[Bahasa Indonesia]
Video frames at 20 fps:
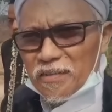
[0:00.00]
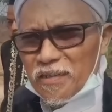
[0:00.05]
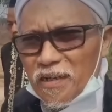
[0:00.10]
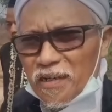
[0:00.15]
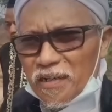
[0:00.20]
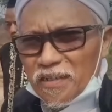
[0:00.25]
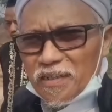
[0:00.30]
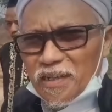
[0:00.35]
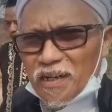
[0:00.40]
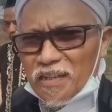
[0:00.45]

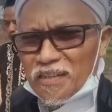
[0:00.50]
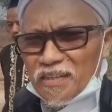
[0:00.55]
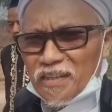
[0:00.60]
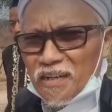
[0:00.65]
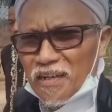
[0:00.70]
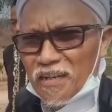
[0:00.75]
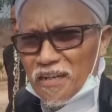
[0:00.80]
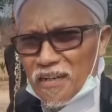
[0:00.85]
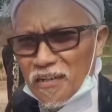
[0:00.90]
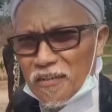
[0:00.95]
Keariaan
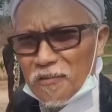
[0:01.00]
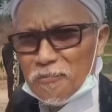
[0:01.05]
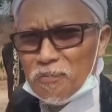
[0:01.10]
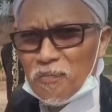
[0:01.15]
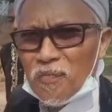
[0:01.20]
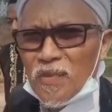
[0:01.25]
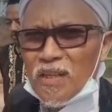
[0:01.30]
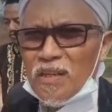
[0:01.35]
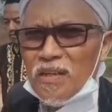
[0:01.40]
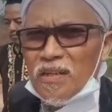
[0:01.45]
Tangerang.
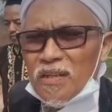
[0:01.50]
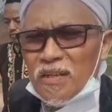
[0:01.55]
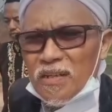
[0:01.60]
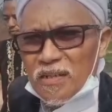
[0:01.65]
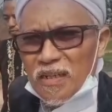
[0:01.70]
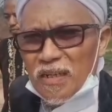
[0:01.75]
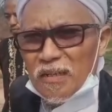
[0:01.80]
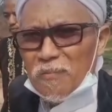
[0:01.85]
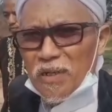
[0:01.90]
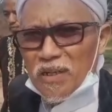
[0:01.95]

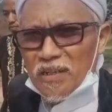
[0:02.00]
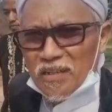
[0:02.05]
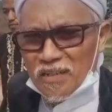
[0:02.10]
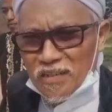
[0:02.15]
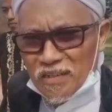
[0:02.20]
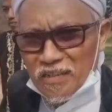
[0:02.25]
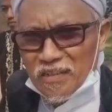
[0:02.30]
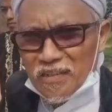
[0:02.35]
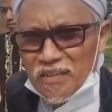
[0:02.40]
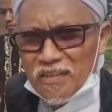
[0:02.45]
Dalam hal
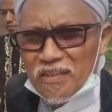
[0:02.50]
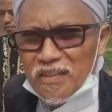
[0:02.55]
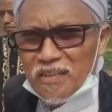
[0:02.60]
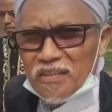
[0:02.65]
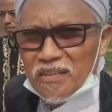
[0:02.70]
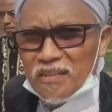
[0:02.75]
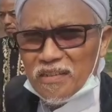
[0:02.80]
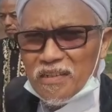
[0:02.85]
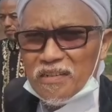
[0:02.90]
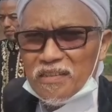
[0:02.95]
ini
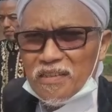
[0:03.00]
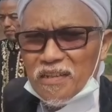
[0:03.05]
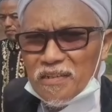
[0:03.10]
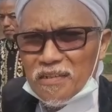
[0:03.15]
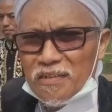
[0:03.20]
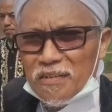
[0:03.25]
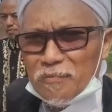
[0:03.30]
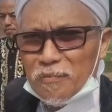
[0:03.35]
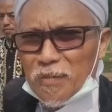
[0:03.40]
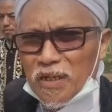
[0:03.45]
kita
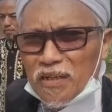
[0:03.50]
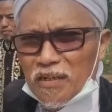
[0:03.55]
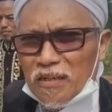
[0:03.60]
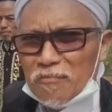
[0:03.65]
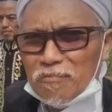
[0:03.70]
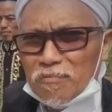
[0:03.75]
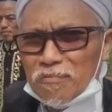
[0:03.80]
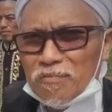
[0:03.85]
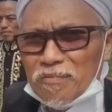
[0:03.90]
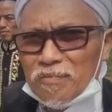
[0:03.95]
datang ke
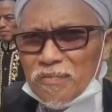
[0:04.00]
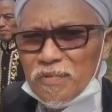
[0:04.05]
makam